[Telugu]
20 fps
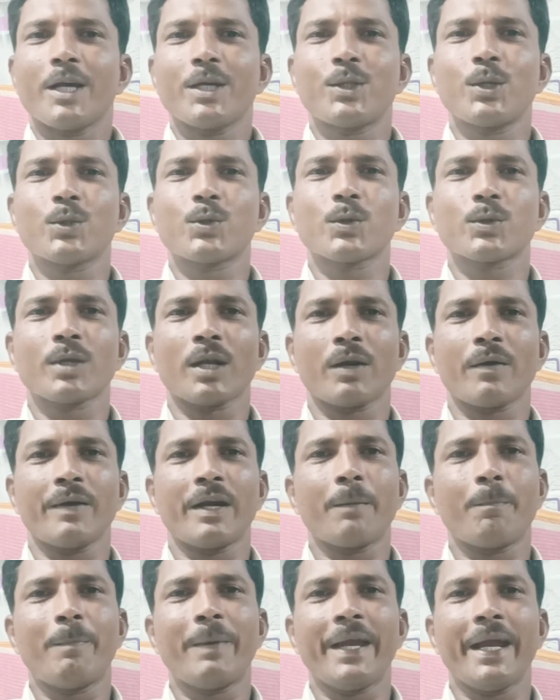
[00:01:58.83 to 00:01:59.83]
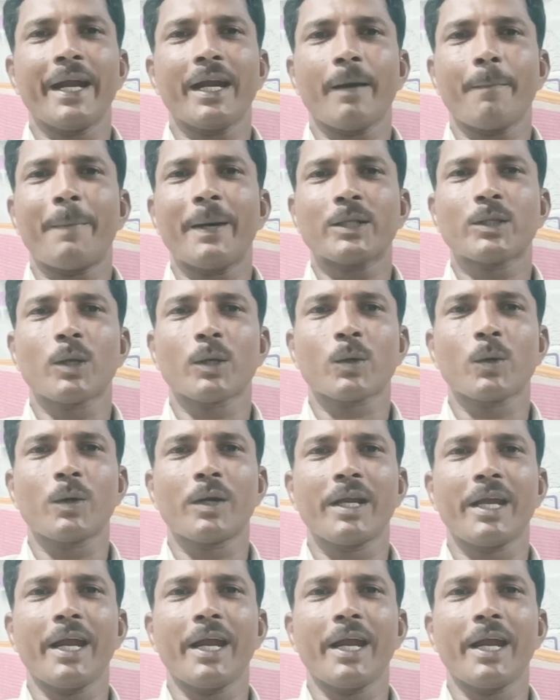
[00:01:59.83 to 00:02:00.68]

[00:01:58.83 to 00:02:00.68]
ఎదురు చూసినటువంటి బీఎడ్ అభ్యర్థులకు